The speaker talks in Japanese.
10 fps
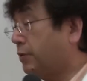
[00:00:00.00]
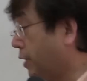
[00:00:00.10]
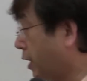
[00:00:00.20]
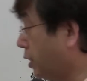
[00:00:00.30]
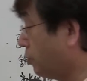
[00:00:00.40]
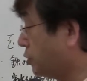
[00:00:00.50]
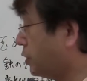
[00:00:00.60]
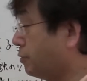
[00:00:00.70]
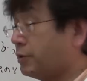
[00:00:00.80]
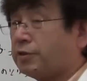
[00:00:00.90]
ね、かなり落
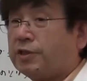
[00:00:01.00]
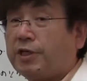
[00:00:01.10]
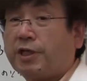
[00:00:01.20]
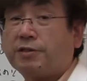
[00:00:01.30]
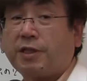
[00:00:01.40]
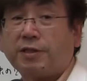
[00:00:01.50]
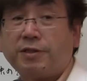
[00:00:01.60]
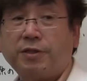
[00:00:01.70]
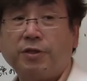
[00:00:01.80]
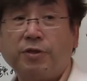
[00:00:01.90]
ちてるんです貧血なんで
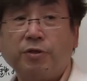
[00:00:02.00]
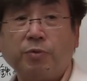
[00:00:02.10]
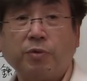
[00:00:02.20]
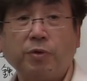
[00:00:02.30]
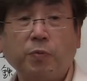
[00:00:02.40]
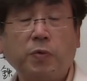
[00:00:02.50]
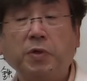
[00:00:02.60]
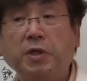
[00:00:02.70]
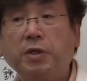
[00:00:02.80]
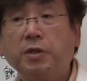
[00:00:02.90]
すでもこれ
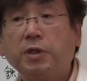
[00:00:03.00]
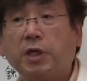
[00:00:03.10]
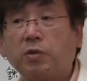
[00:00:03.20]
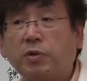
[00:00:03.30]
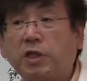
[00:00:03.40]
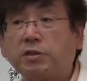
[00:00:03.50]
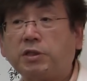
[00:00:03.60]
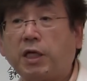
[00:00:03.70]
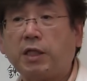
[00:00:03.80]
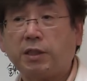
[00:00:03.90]
もあの
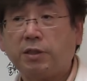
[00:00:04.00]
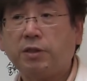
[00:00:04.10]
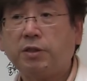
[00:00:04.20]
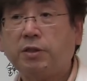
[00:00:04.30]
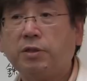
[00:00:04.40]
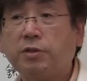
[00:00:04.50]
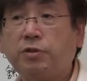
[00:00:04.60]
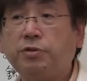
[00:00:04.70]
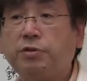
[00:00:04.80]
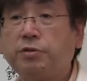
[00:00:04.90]
鉄剤
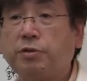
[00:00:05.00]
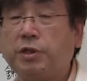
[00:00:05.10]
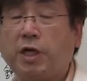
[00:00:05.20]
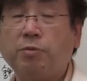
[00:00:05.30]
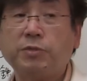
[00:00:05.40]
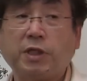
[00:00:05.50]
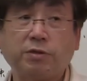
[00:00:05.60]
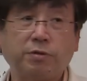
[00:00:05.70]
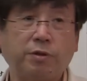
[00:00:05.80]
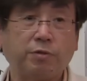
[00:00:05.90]
吸収のいいヘム
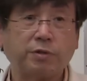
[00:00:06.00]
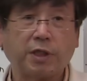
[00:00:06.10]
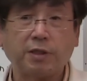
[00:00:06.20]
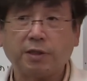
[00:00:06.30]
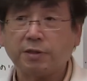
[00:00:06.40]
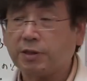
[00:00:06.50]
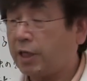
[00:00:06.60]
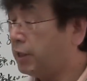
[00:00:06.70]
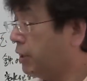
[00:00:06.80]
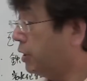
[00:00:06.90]
鉄っていうのを使ってです
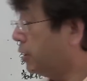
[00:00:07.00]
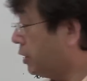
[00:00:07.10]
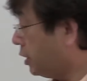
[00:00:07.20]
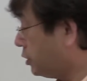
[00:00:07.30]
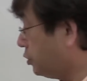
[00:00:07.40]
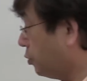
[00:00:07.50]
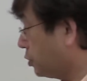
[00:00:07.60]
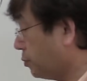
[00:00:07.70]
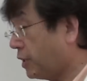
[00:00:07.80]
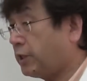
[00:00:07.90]
ね、え治
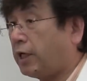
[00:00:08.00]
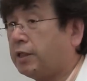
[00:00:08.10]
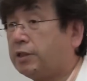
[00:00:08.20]
療しました。